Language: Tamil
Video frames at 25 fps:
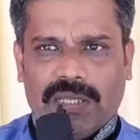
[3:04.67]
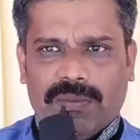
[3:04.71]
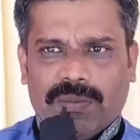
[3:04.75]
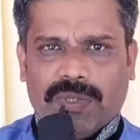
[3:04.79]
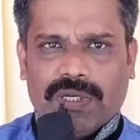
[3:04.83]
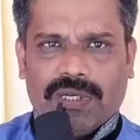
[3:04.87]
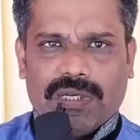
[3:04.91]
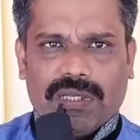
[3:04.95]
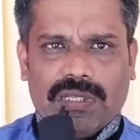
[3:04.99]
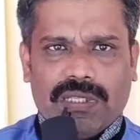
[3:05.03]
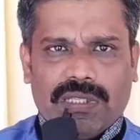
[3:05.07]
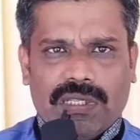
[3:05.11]

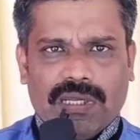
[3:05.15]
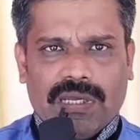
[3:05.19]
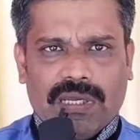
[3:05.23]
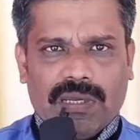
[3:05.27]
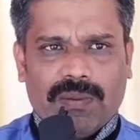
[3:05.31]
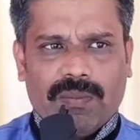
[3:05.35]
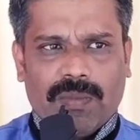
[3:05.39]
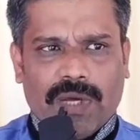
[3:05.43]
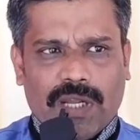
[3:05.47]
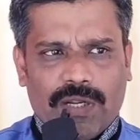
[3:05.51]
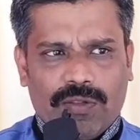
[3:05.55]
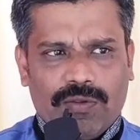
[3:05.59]
மேனேஜ்மெண்ட் இந்த
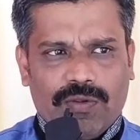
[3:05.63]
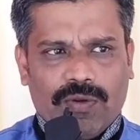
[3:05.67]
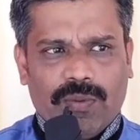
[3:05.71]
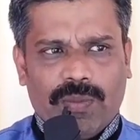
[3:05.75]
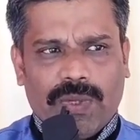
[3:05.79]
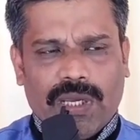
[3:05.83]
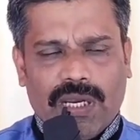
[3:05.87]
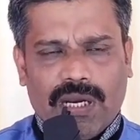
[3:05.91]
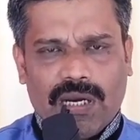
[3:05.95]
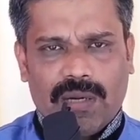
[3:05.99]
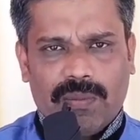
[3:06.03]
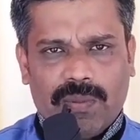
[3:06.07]
மருத்துவ
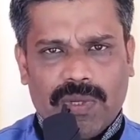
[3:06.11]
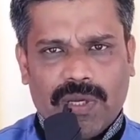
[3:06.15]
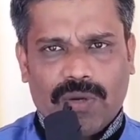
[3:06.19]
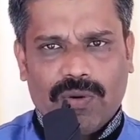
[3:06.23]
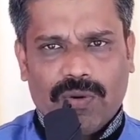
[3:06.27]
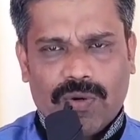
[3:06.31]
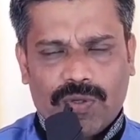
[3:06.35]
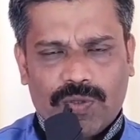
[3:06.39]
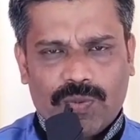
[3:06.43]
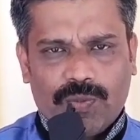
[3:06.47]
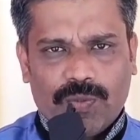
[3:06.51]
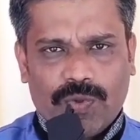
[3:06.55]
மேலாண்மை
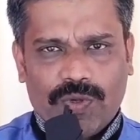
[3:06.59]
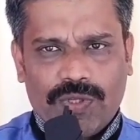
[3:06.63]
கோர்ஸ்